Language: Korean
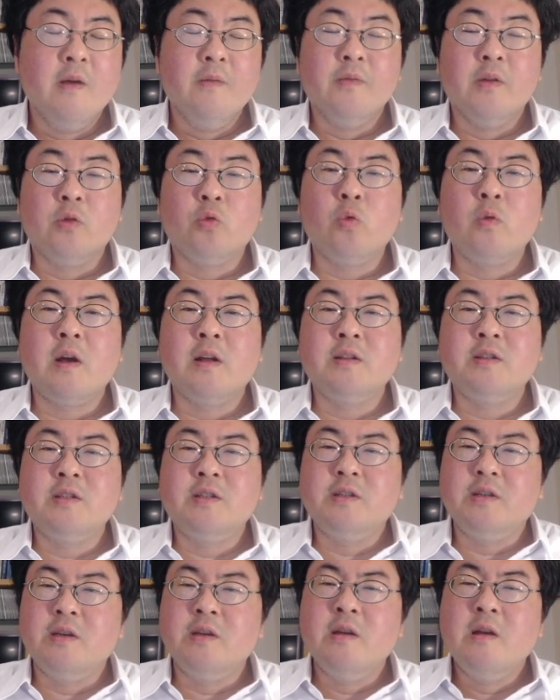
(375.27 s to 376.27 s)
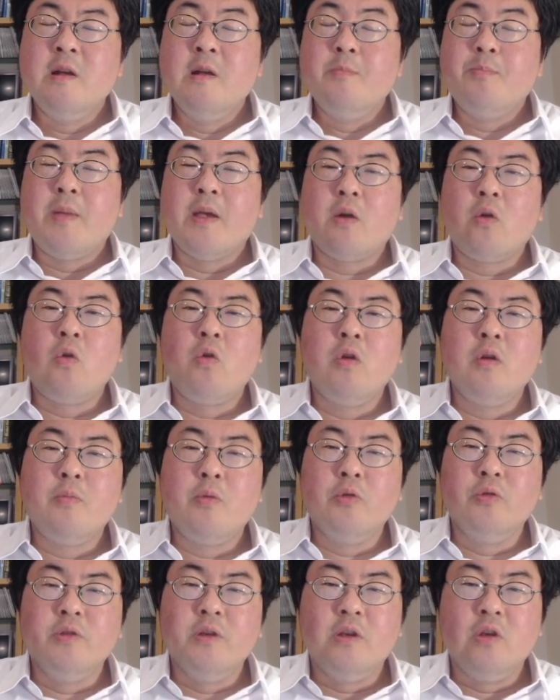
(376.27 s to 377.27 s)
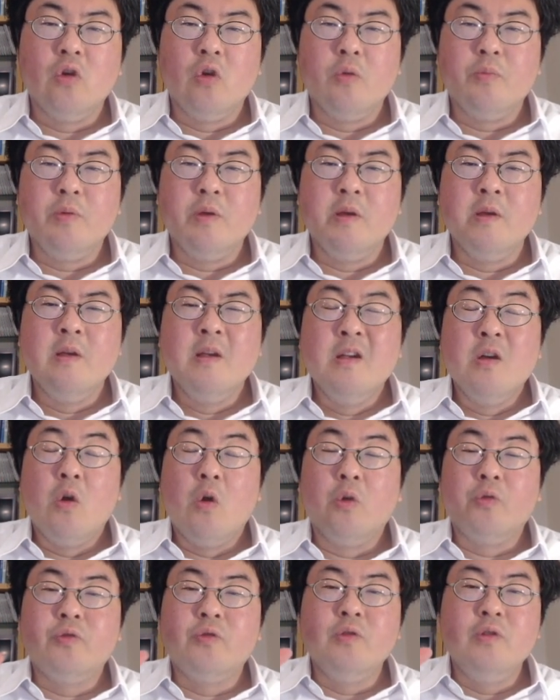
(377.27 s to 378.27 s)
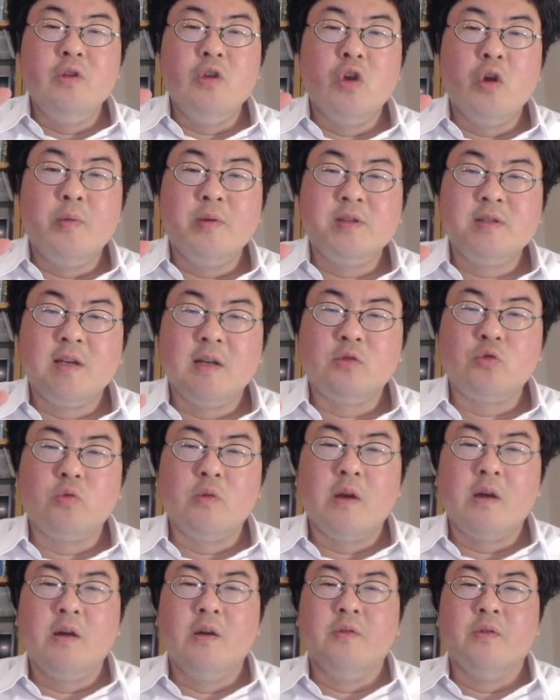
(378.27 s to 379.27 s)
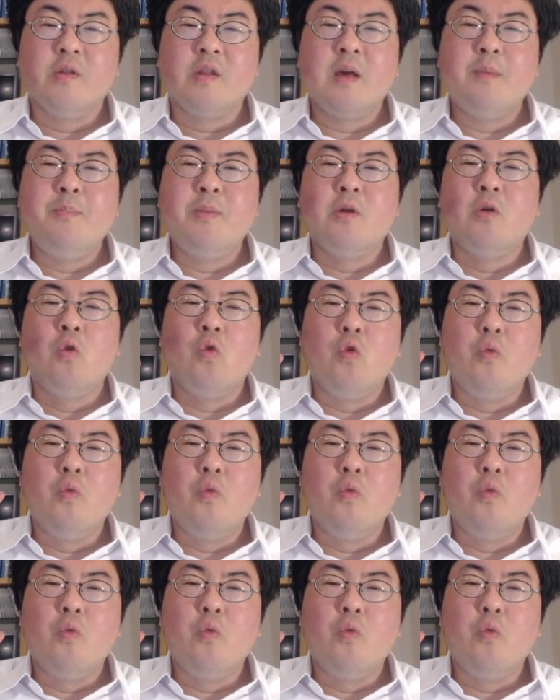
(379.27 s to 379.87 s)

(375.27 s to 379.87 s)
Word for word: 네, 똑같이 100억을 버는 기업이 어떤 기업의 시가총액은 300억,